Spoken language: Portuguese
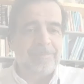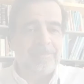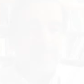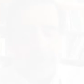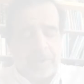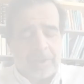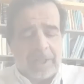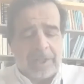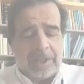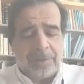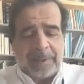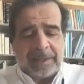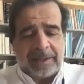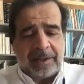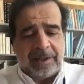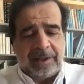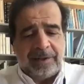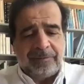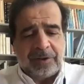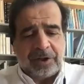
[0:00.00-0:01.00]
As
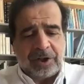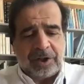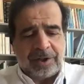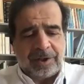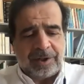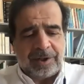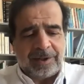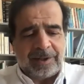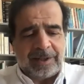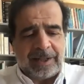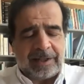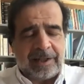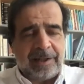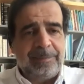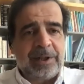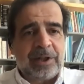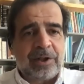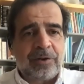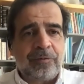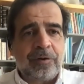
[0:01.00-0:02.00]
expectativas eh,
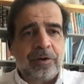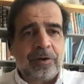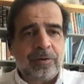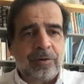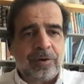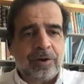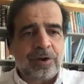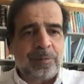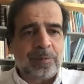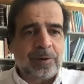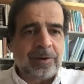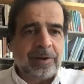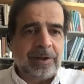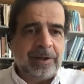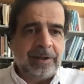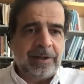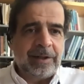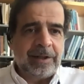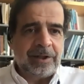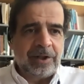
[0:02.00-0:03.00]
certamente que foram
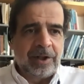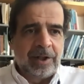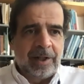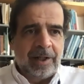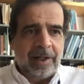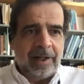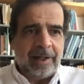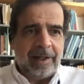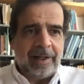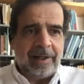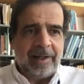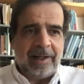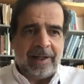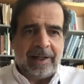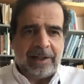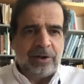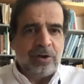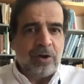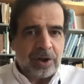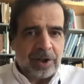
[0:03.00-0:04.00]
correspondidas. Eh,
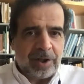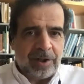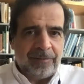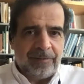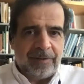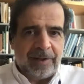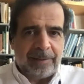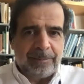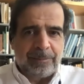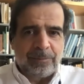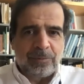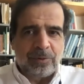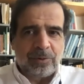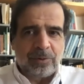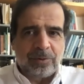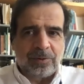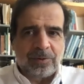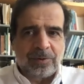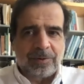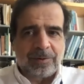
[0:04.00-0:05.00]
nós tivemos,
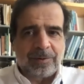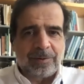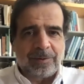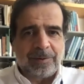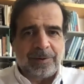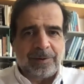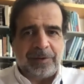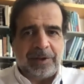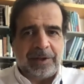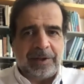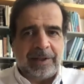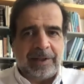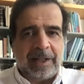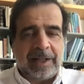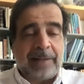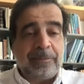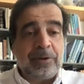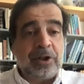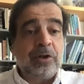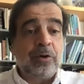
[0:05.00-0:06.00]
enfim,
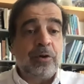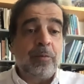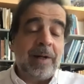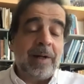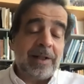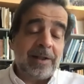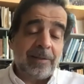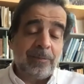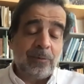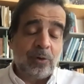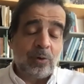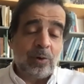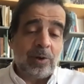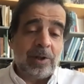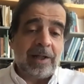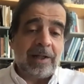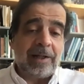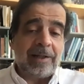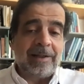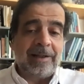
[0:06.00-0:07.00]
tentámos ter o máximo de
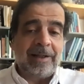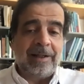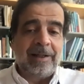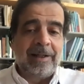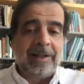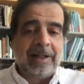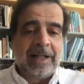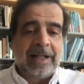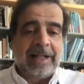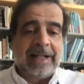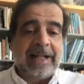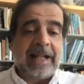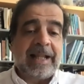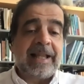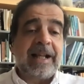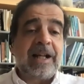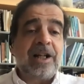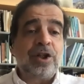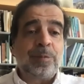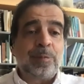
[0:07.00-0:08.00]
cuidado na, na
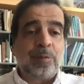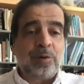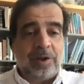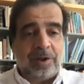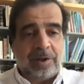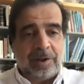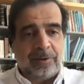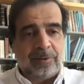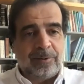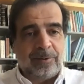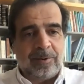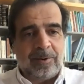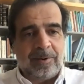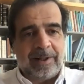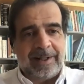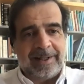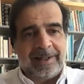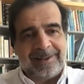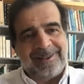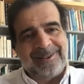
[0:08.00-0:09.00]
transposição de um
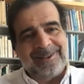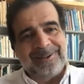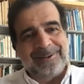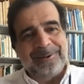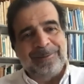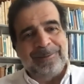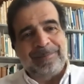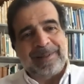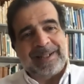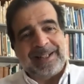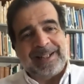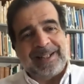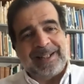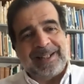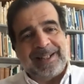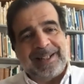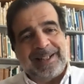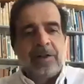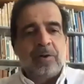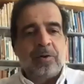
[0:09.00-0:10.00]
congresso
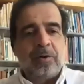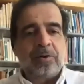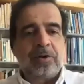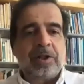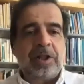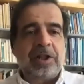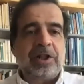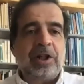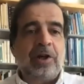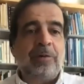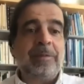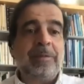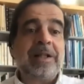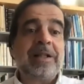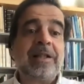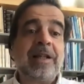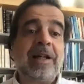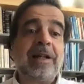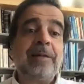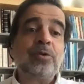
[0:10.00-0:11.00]
presentual, ou seja,
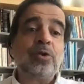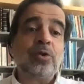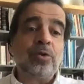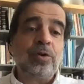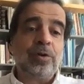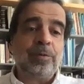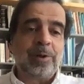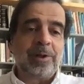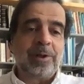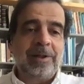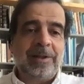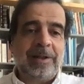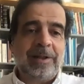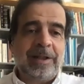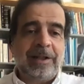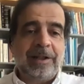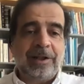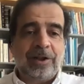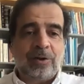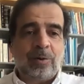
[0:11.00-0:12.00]
aumentámos o número de
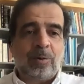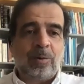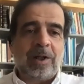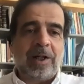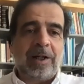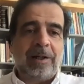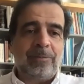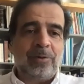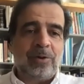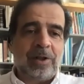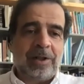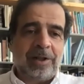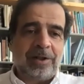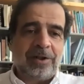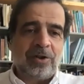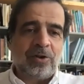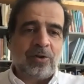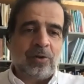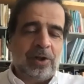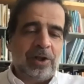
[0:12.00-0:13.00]
dias, colocámos as
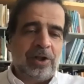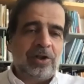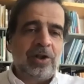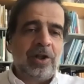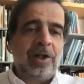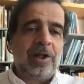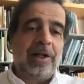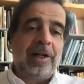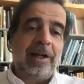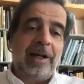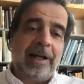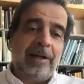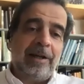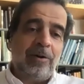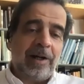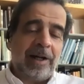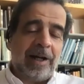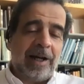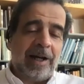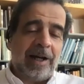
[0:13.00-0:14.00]
sessões em
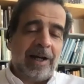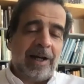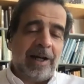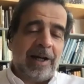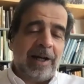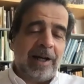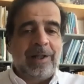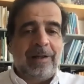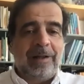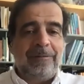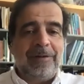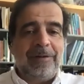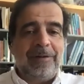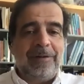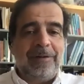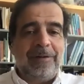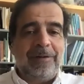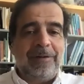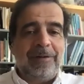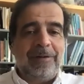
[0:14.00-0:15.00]
horário
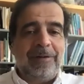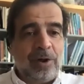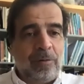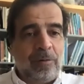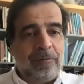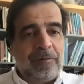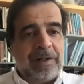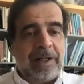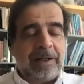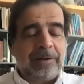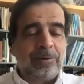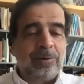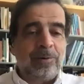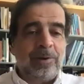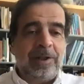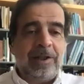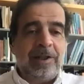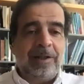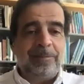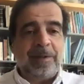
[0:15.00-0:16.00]
enfim, mais no final do
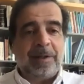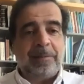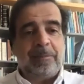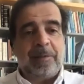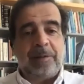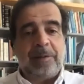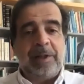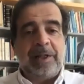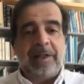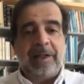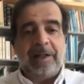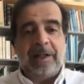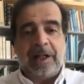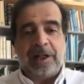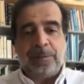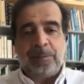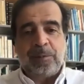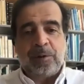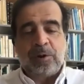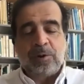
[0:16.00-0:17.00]
dia, para permitir
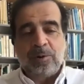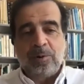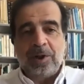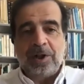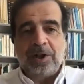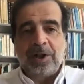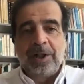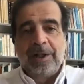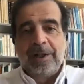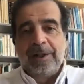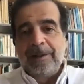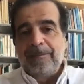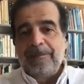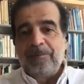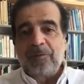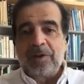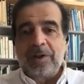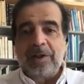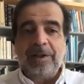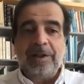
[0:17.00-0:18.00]
às pessoas
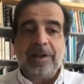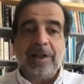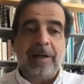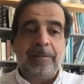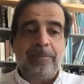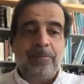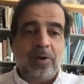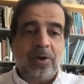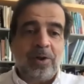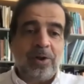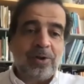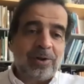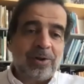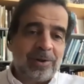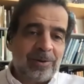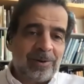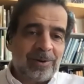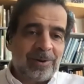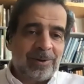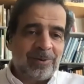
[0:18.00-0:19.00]
que, após
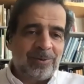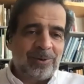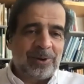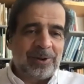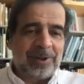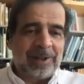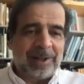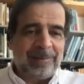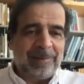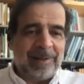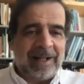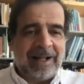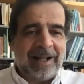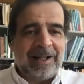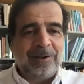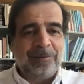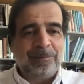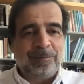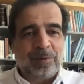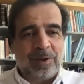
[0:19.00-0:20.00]
o seu
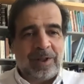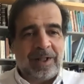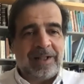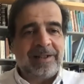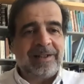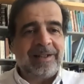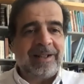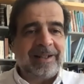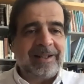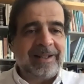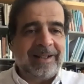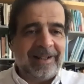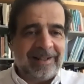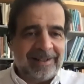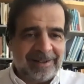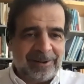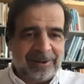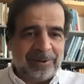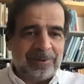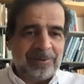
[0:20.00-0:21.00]
trabalho, pudessem
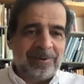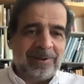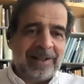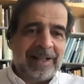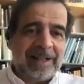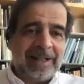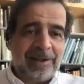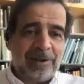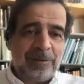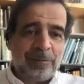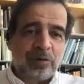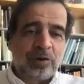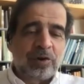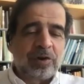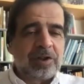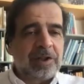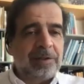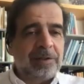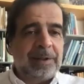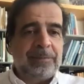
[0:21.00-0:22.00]
ligar-se ao Congresso,
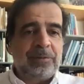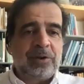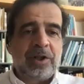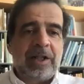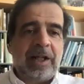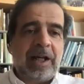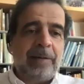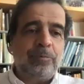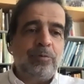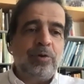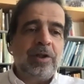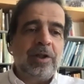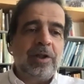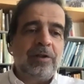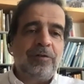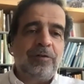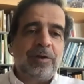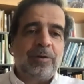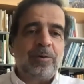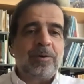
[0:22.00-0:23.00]
porque sabemos que há muita
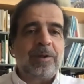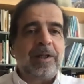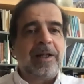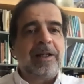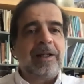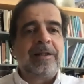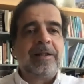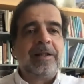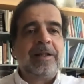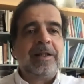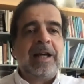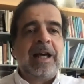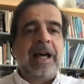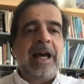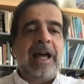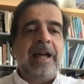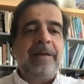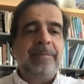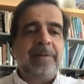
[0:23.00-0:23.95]
dificuldade em